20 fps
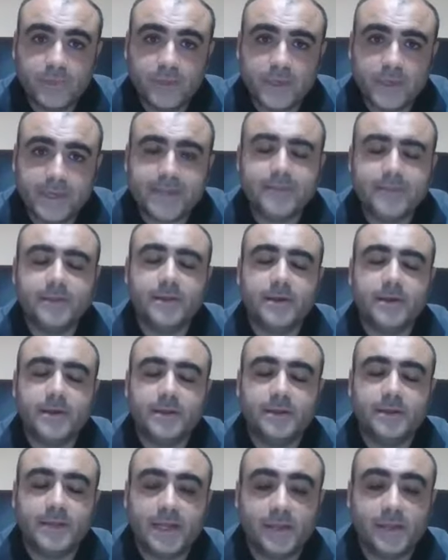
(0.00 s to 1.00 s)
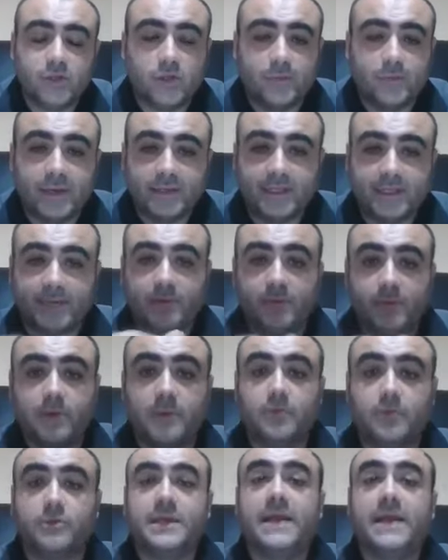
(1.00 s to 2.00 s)
In, intanto partiamo
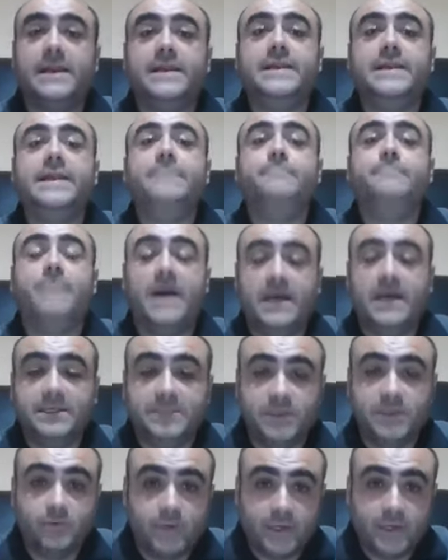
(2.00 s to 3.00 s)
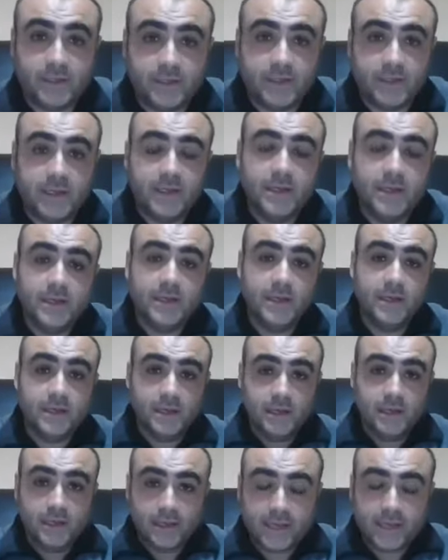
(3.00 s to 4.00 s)
proprio dalle basi, quindi
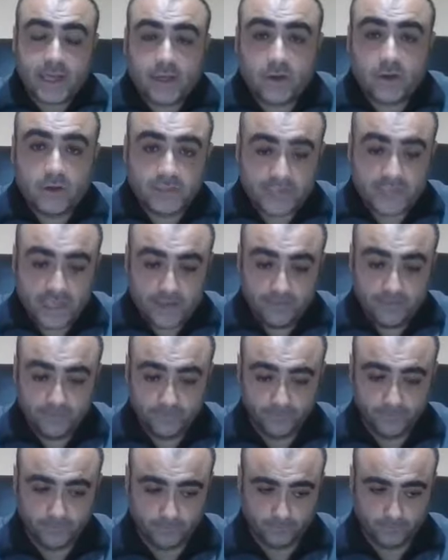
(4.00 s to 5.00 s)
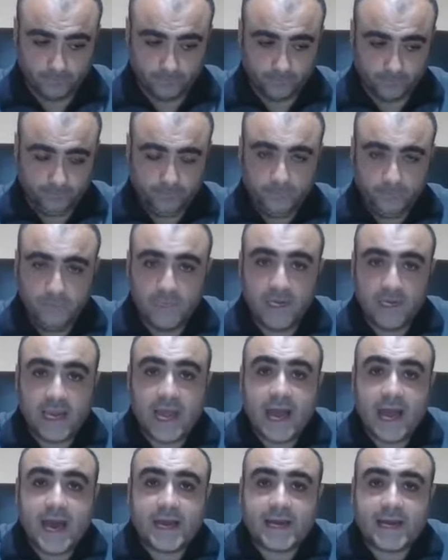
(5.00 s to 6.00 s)
che cos'è
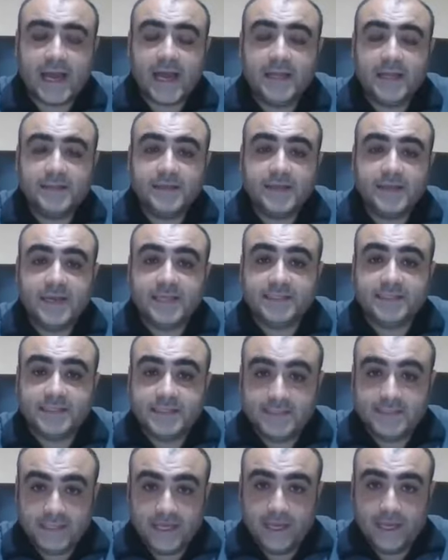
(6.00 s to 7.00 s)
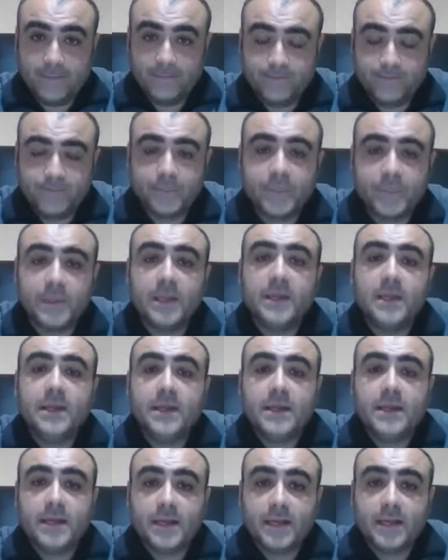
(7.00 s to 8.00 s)
la radiestesia?
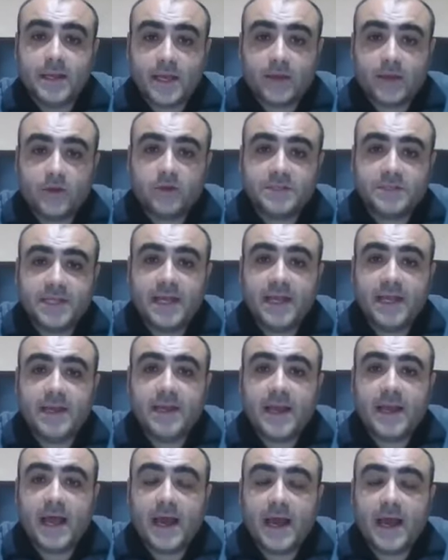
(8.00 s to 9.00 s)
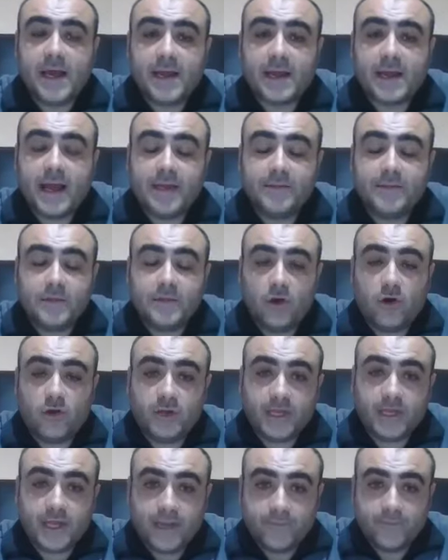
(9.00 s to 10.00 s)
Che cos'è la
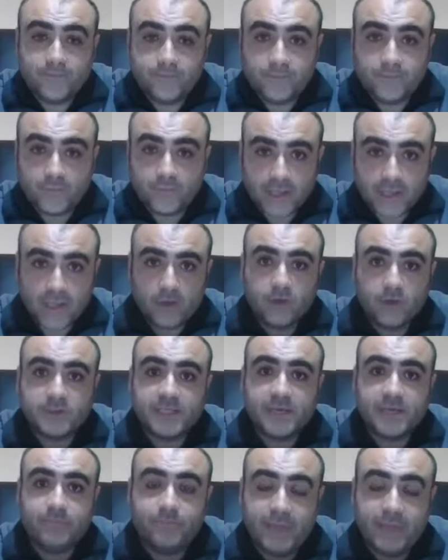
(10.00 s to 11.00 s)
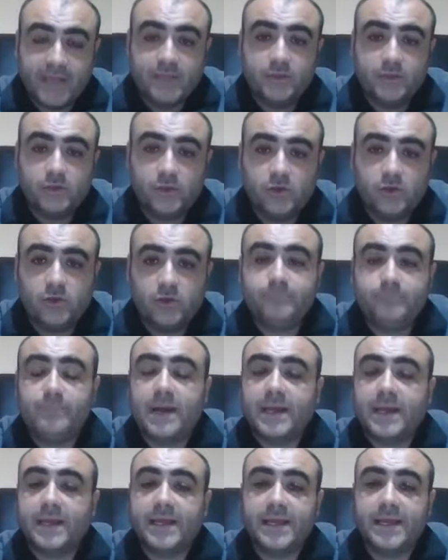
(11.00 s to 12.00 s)
radionica? Che cos'è il pendolo,
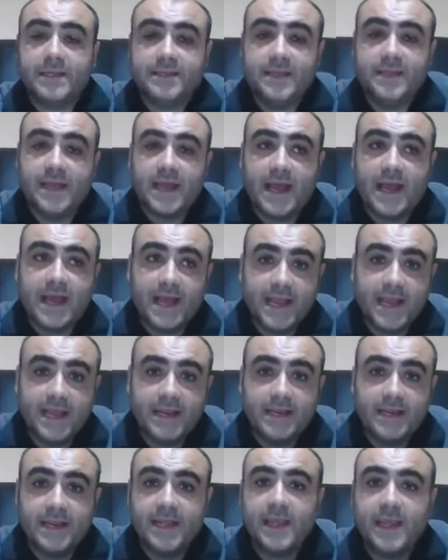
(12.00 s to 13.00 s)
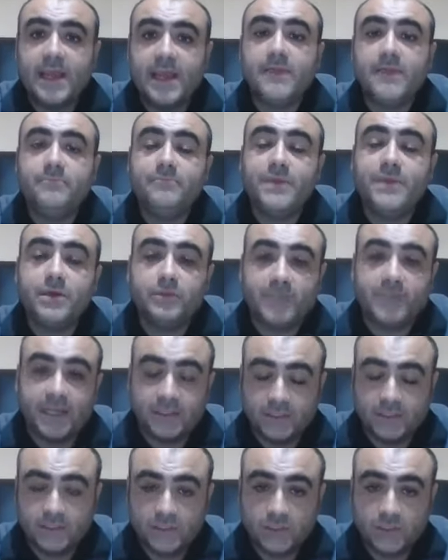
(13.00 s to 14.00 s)
bacchette AL e il
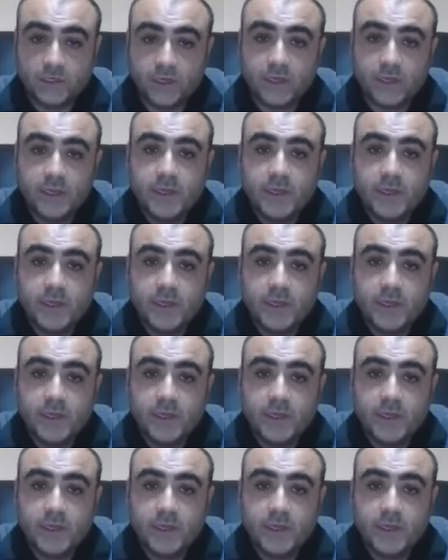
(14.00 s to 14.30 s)
biotensor?